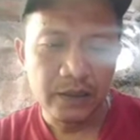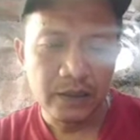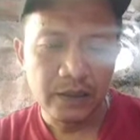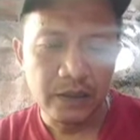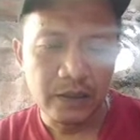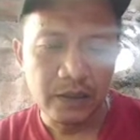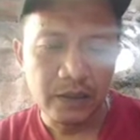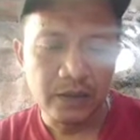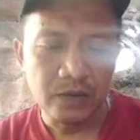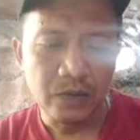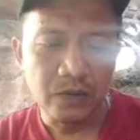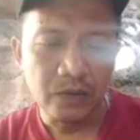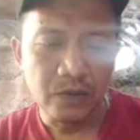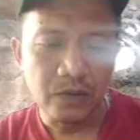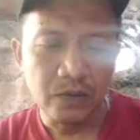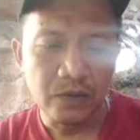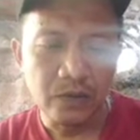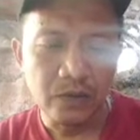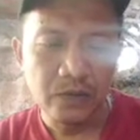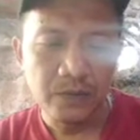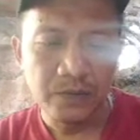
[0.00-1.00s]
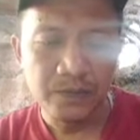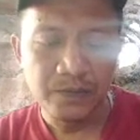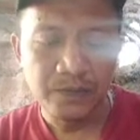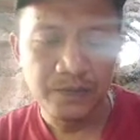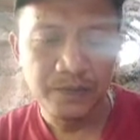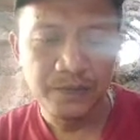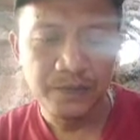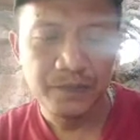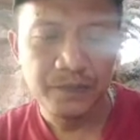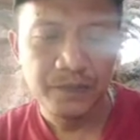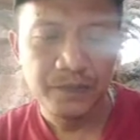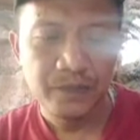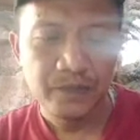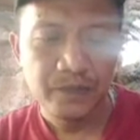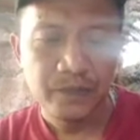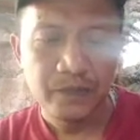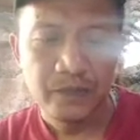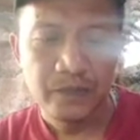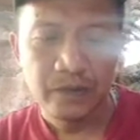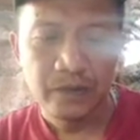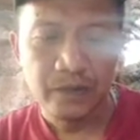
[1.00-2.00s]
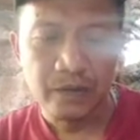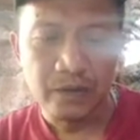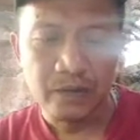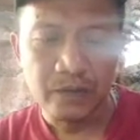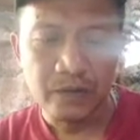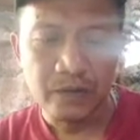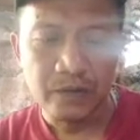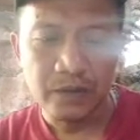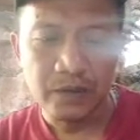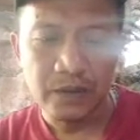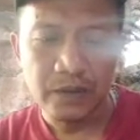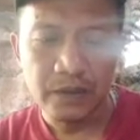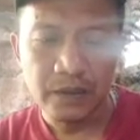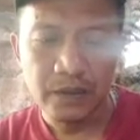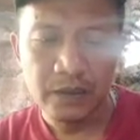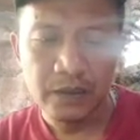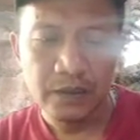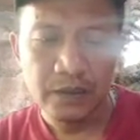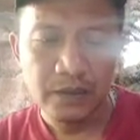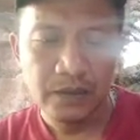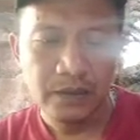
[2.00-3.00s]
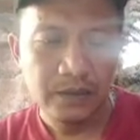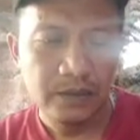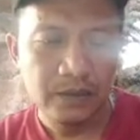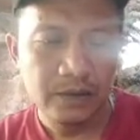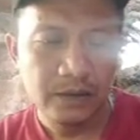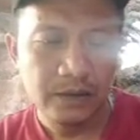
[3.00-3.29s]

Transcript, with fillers: ini adalah joglo. Kemudian